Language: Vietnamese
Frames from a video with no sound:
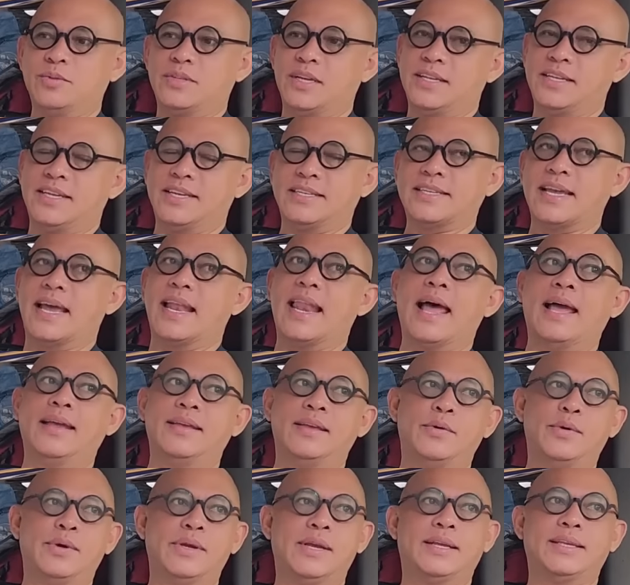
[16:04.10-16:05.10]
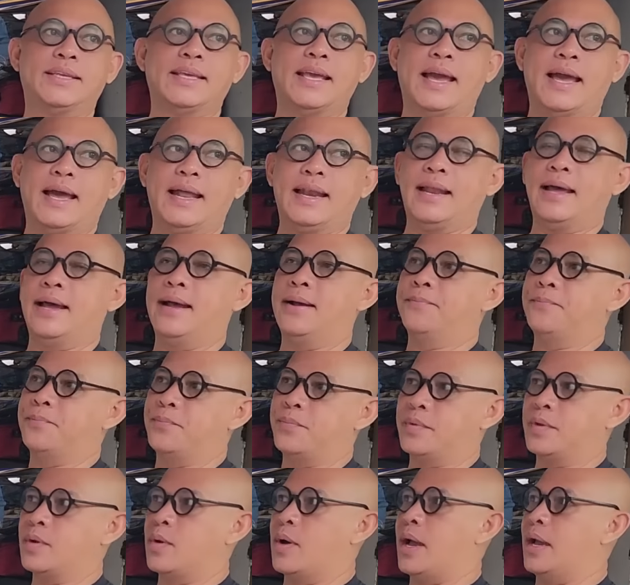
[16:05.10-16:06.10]
xin chia sẻ lại với quý khán giả là
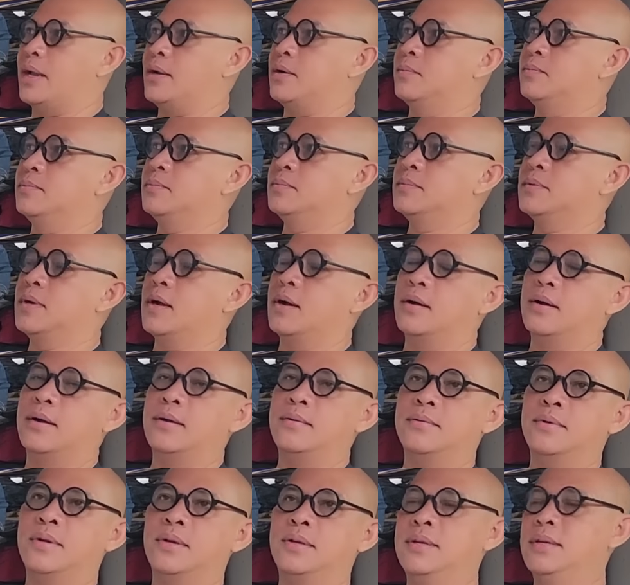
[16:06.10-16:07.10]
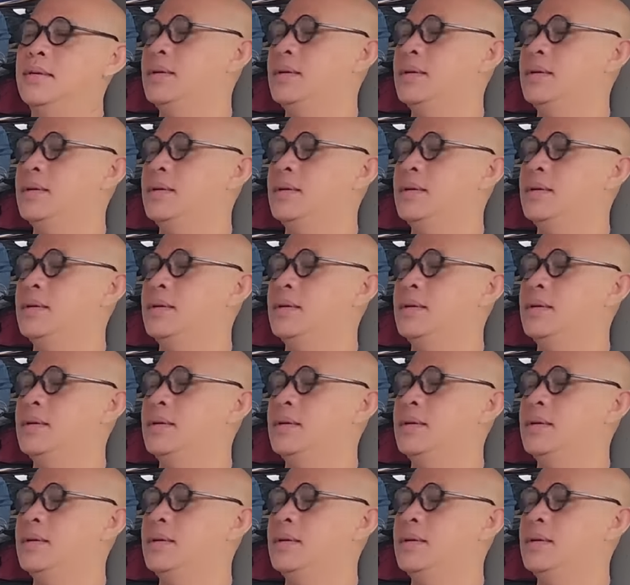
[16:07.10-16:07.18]
ngoại cũng có,